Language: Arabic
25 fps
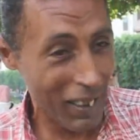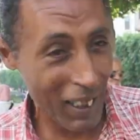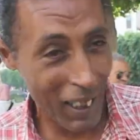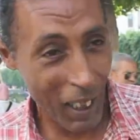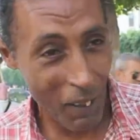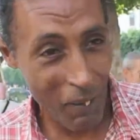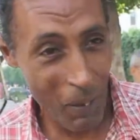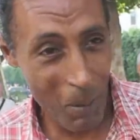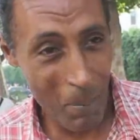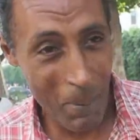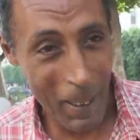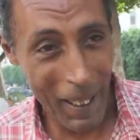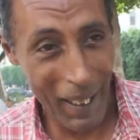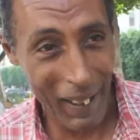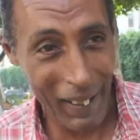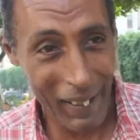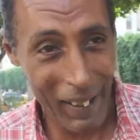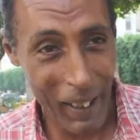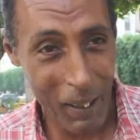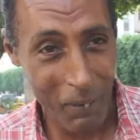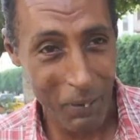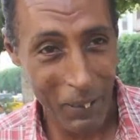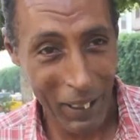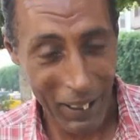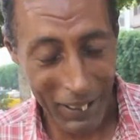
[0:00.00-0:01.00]
تلقى فما
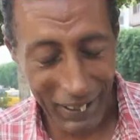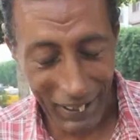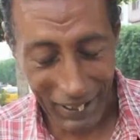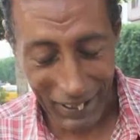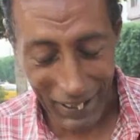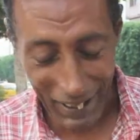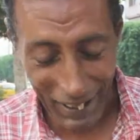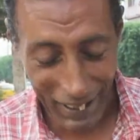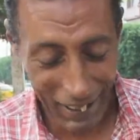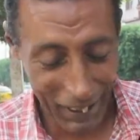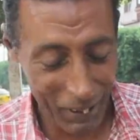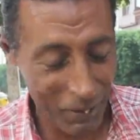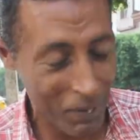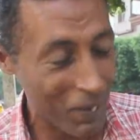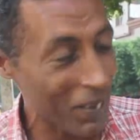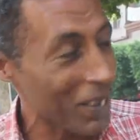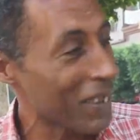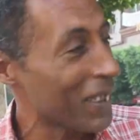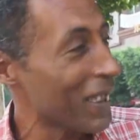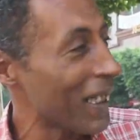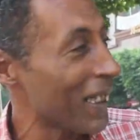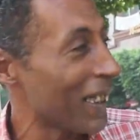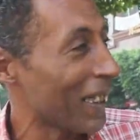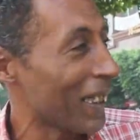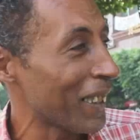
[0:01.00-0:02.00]
عراف غاديك ديريكت في
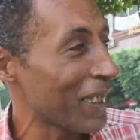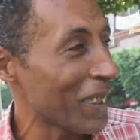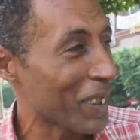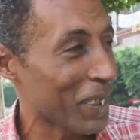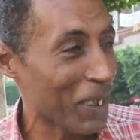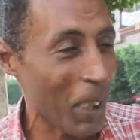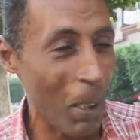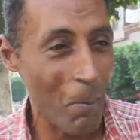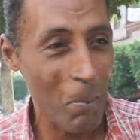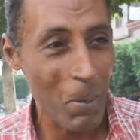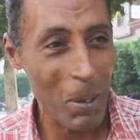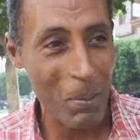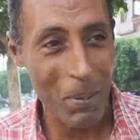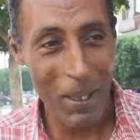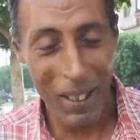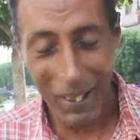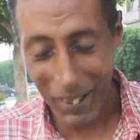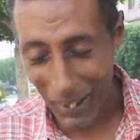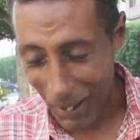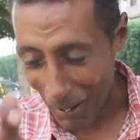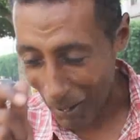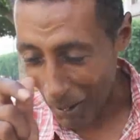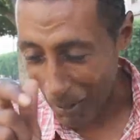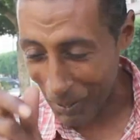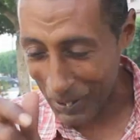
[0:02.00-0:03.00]
نزالك تكملوا
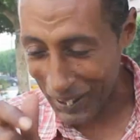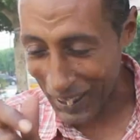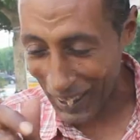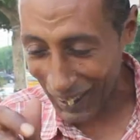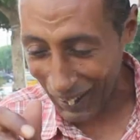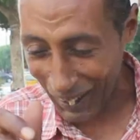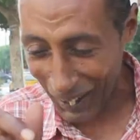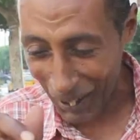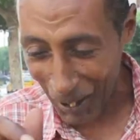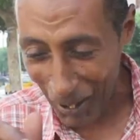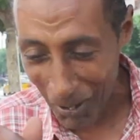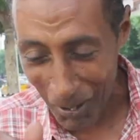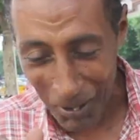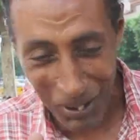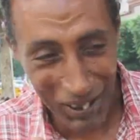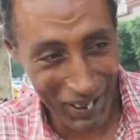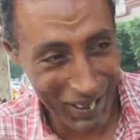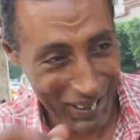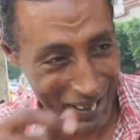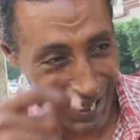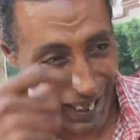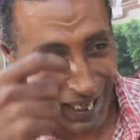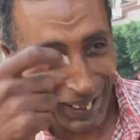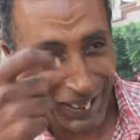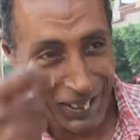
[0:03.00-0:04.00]
هنا ومش يقراوا لك
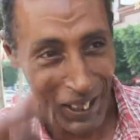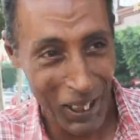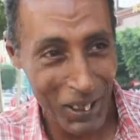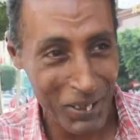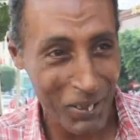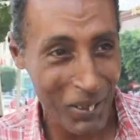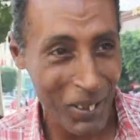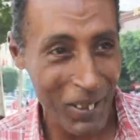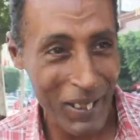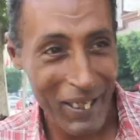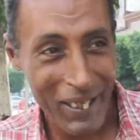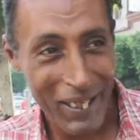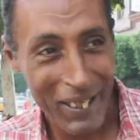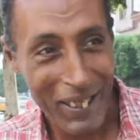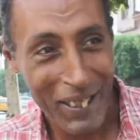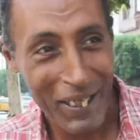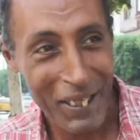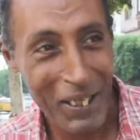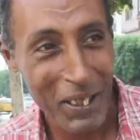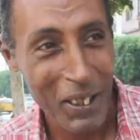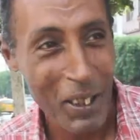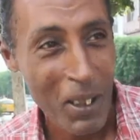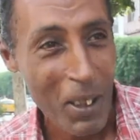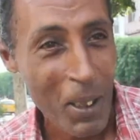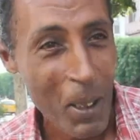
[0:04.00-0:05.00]
الساعه يطلعوا
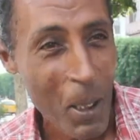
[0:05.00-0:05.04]
عليك